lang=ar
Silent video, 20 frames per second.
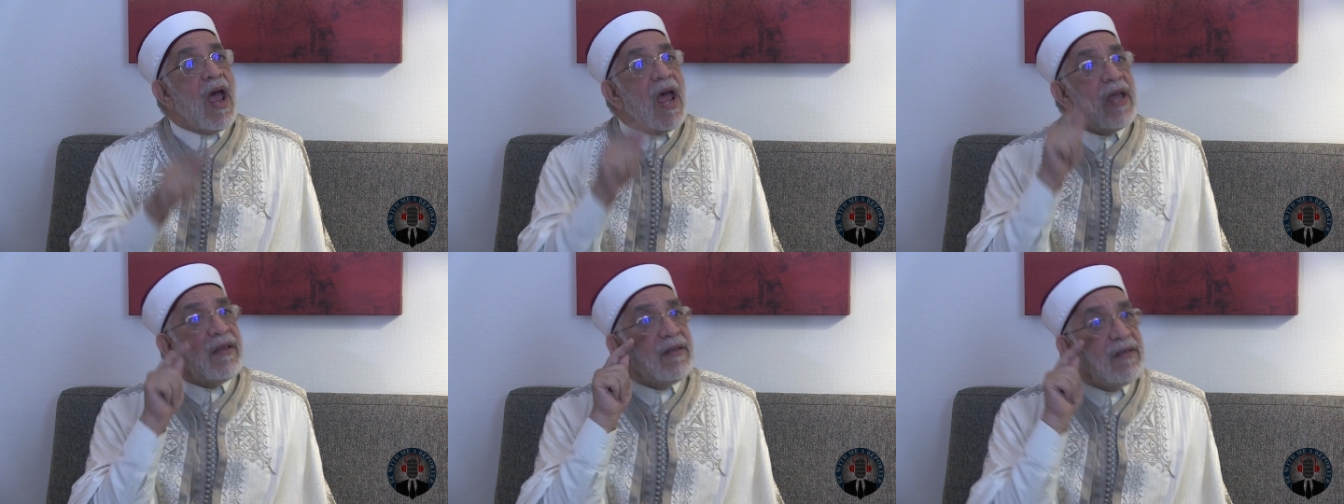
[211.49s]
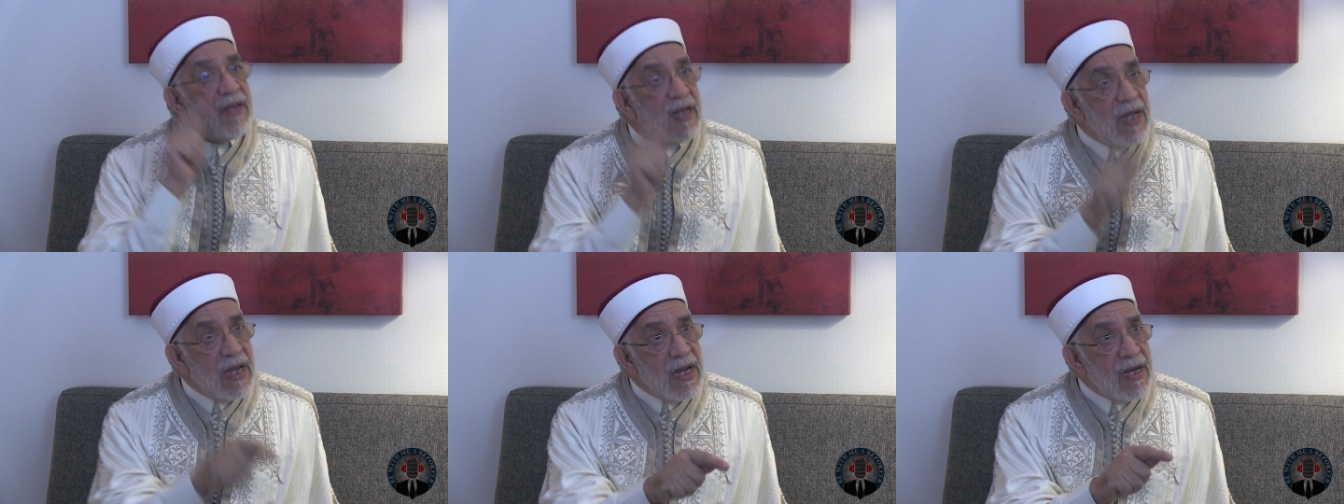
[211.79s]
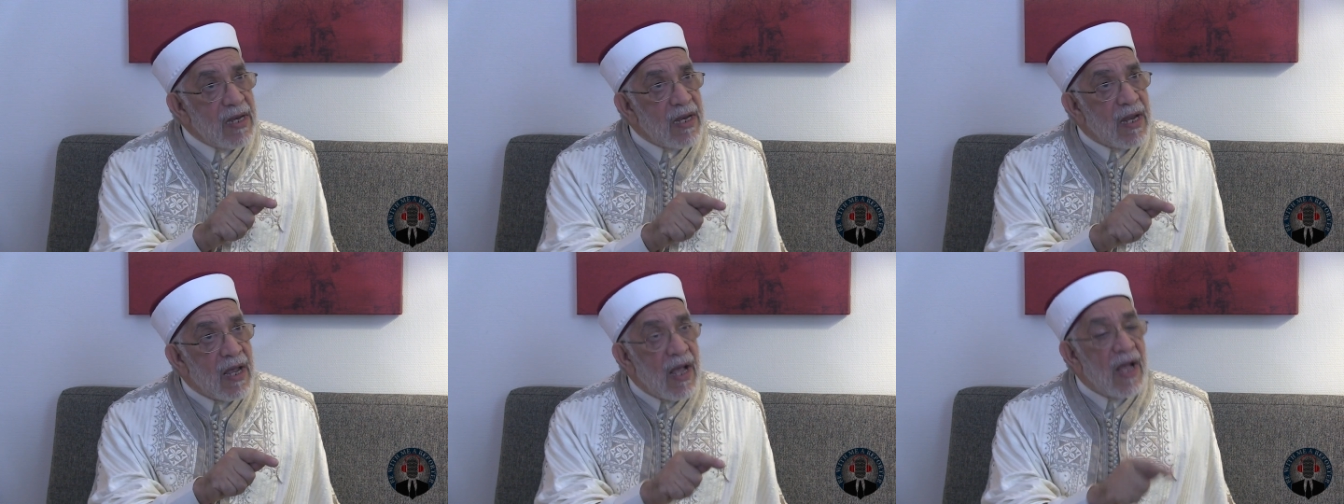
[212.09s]

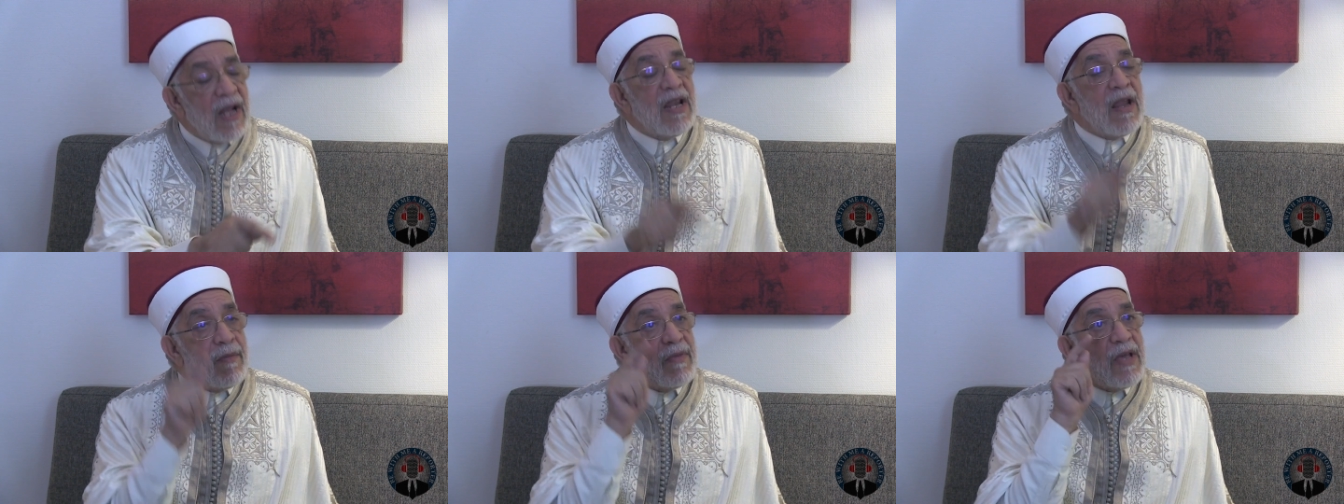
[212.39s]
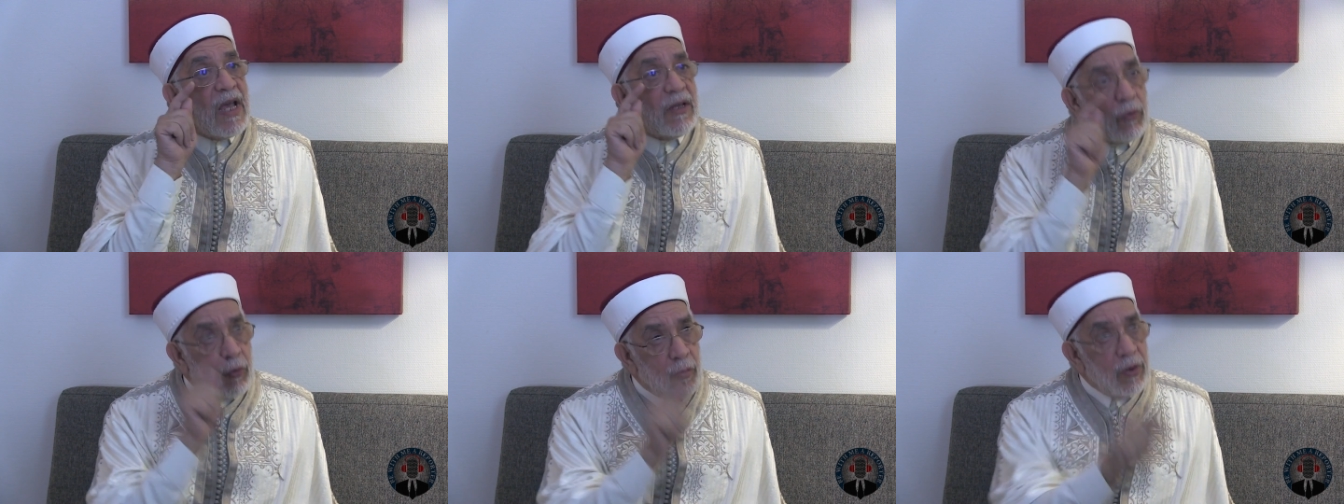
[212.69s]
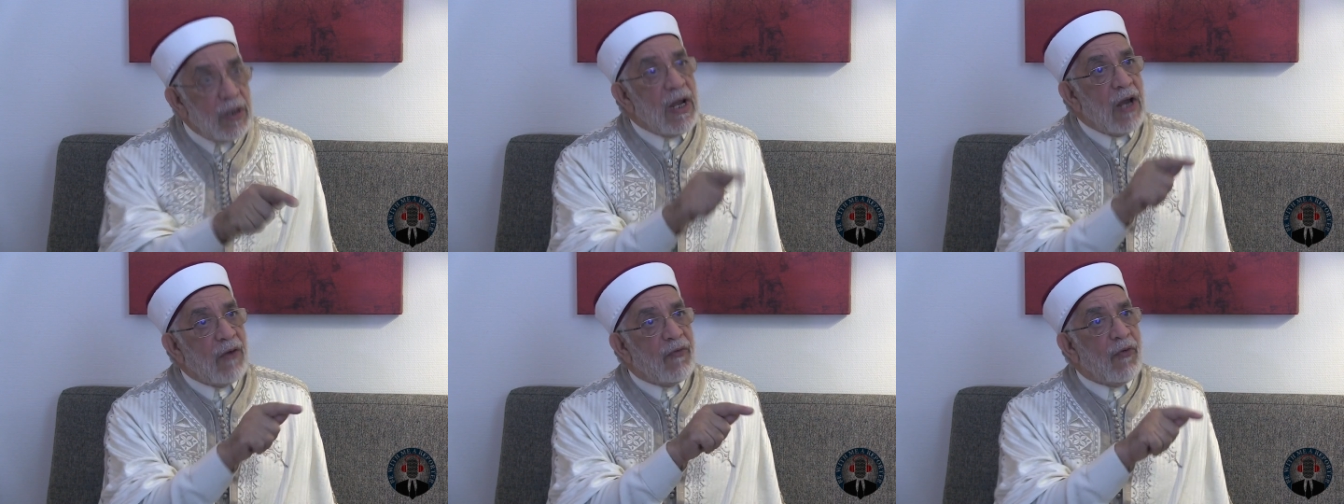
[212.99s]
الدين لم يدعو
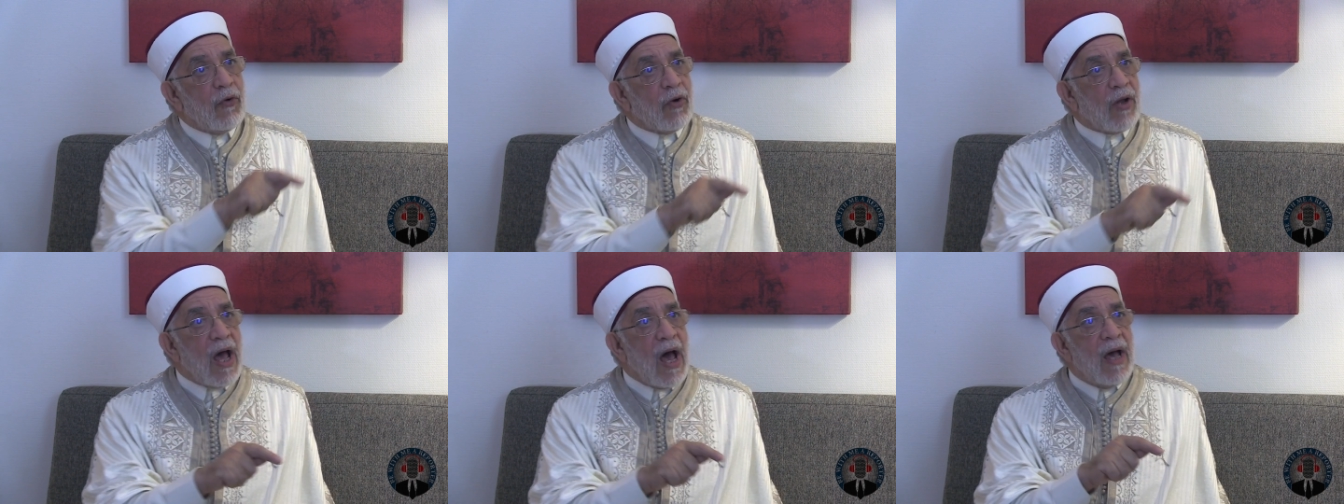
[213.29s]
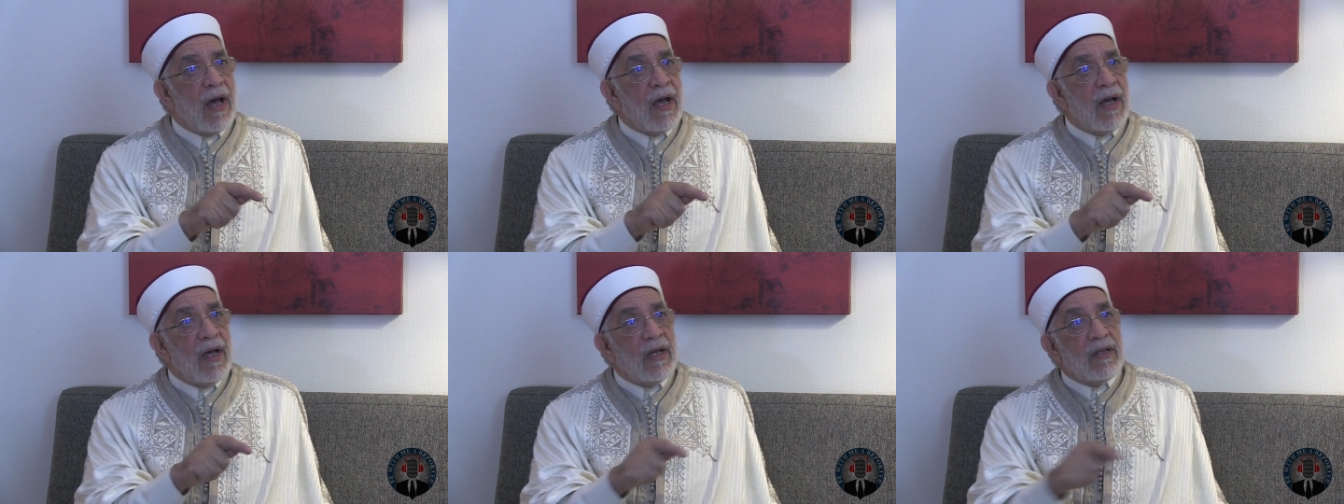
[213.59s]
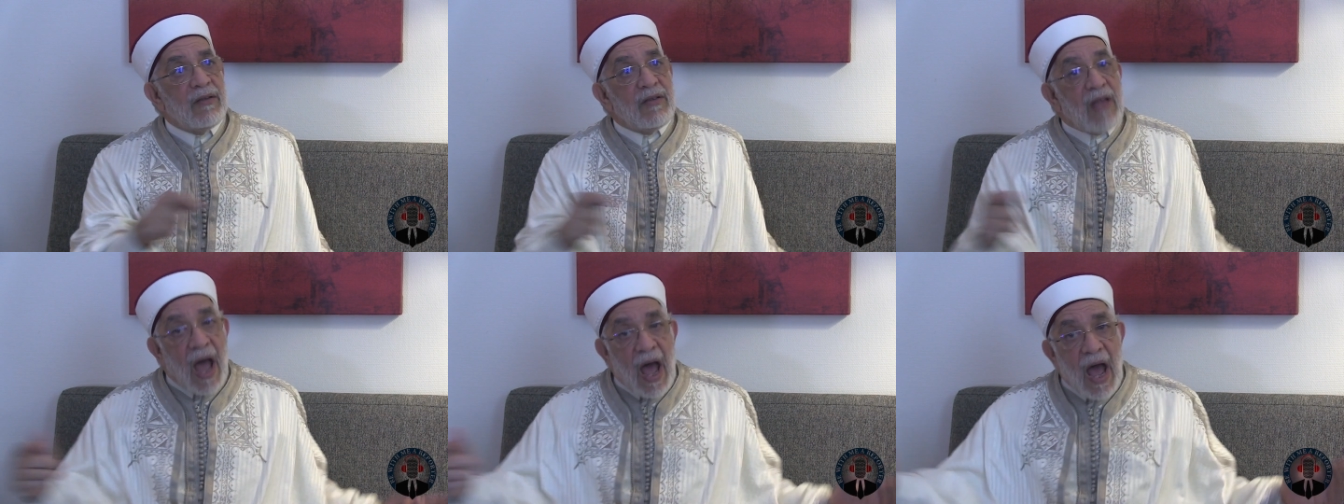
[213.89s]
إلى الفرقة
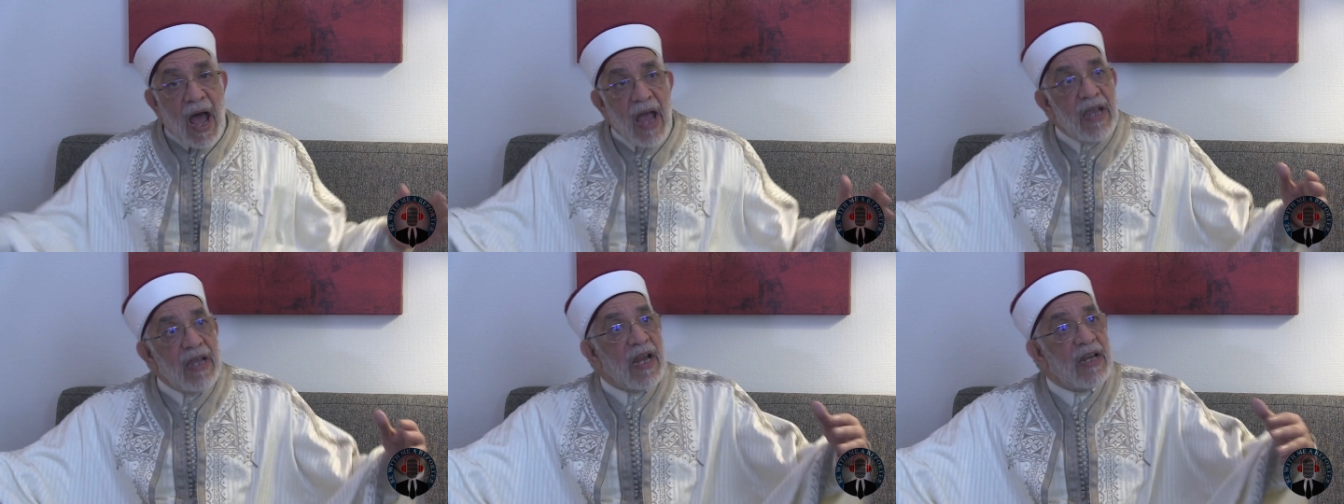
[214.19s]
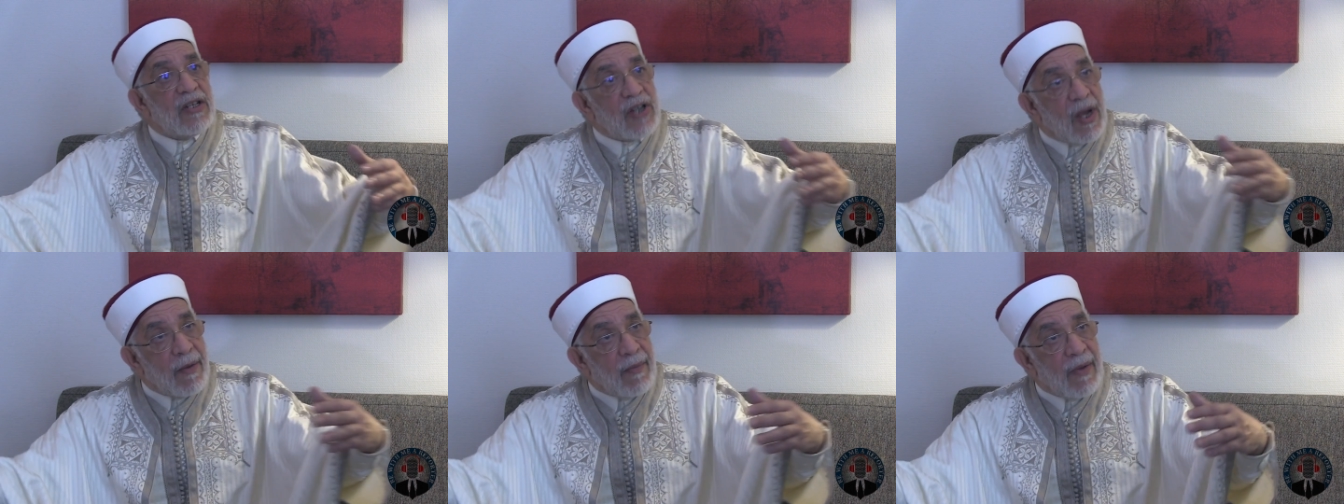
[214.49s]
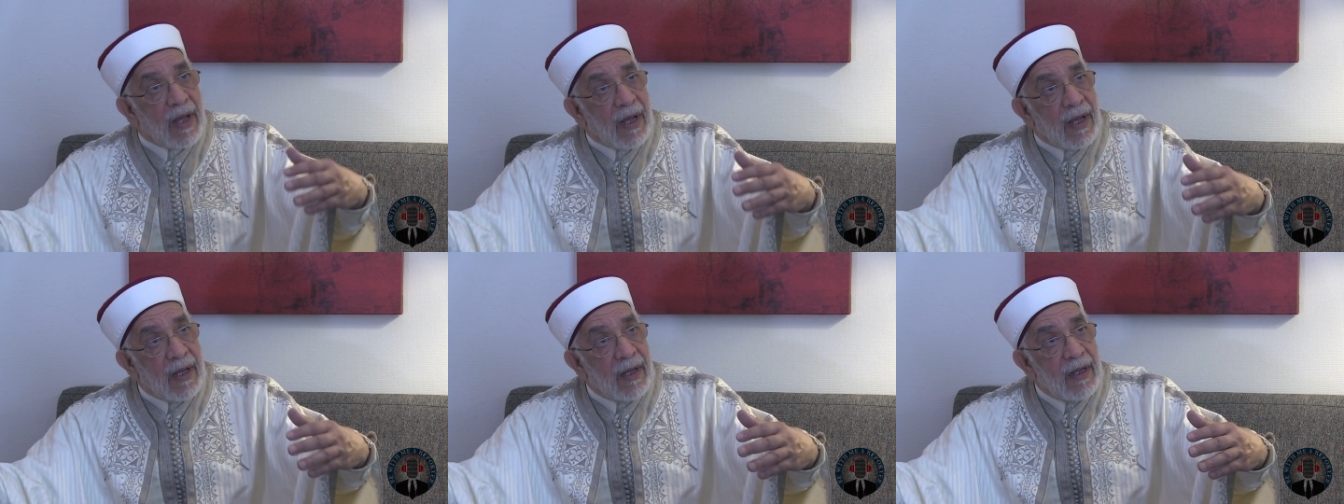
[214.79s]
دعا إلى
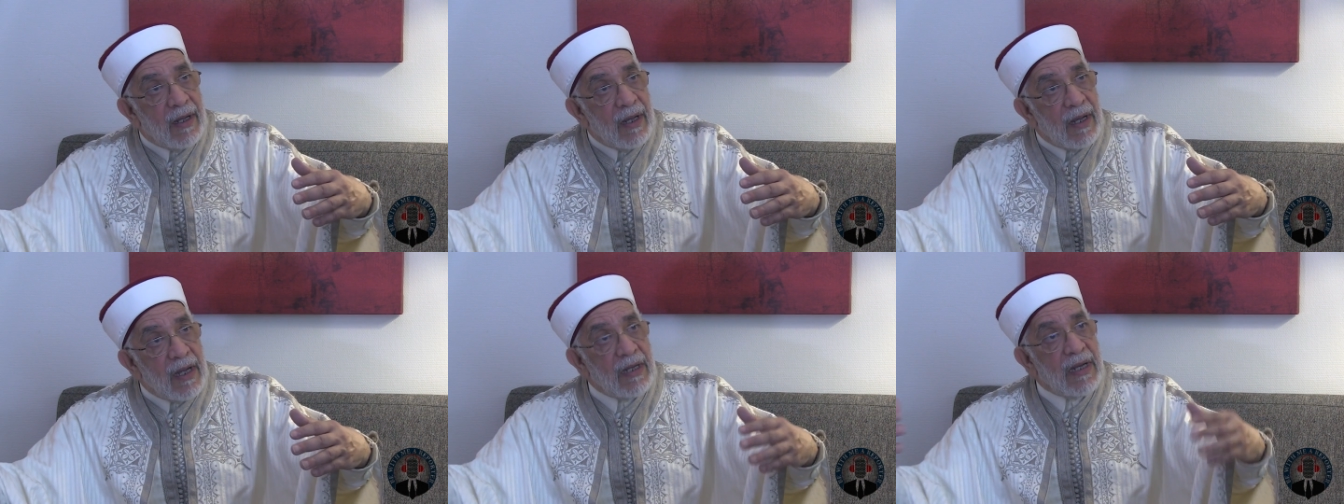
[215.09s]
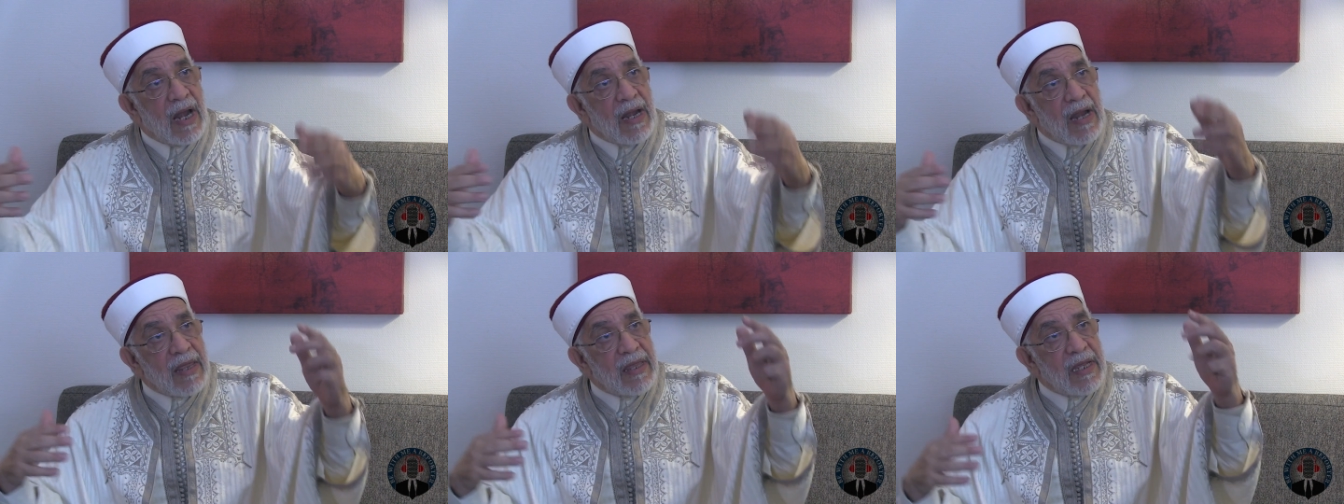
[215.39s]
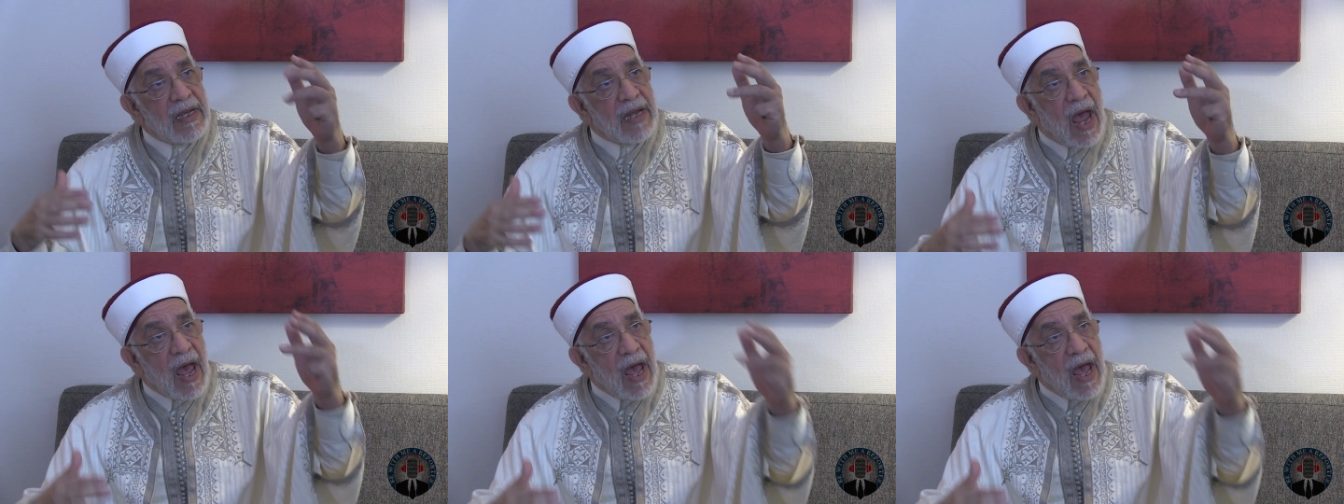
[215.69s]
الجمع نعم. إن الذين